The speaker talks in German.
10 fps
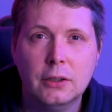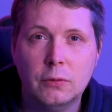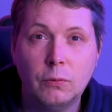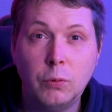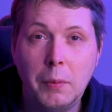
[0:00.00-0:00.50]

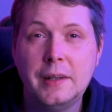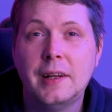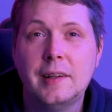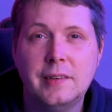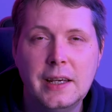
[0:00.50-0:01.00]
wo man
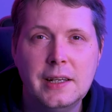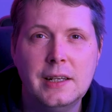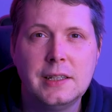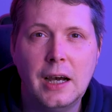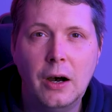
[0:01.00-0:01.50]

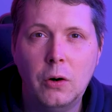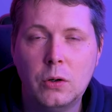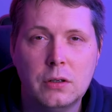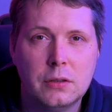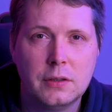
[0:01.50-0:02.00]
tatsächlich
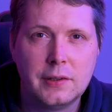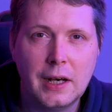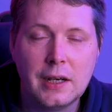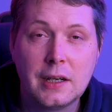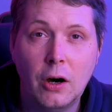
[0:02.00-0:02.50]
auch
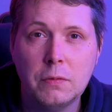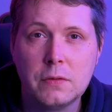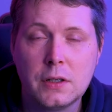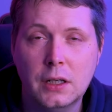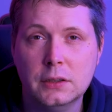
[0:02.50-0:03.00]
Sachen kaufen
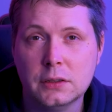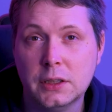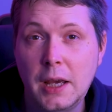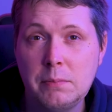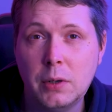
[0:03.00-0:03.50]
kann.
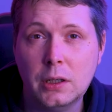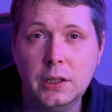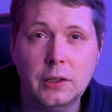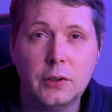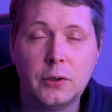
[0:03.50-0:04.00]
GameBuddy
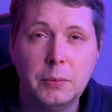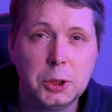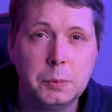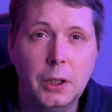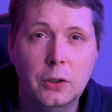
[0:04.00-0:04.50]
ist zum
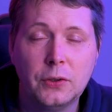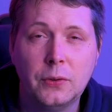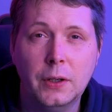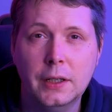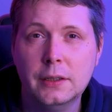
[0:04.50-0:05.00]
Beispiel auch
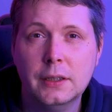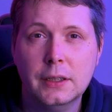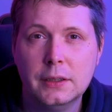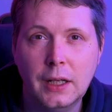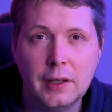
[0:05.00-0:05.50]
so eine.
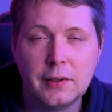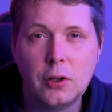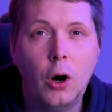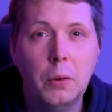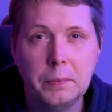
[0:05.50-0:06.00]
Da
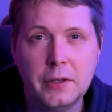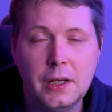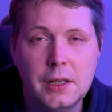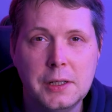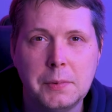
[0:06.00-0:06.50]
sind
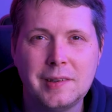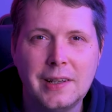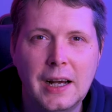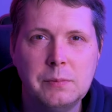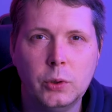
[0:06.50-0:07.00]
hauptsächlich
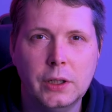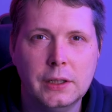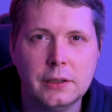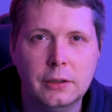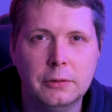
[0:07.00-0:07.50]
Bezahlmodelle
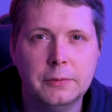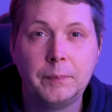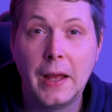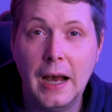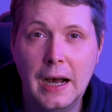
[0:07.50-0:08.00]
drauf.
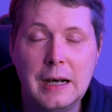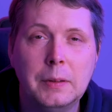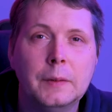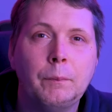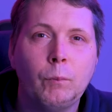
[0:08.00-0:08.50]

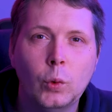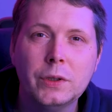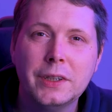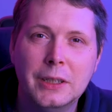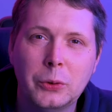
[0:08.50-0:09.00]
Aber, und
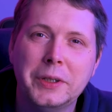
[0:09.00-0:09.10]
genau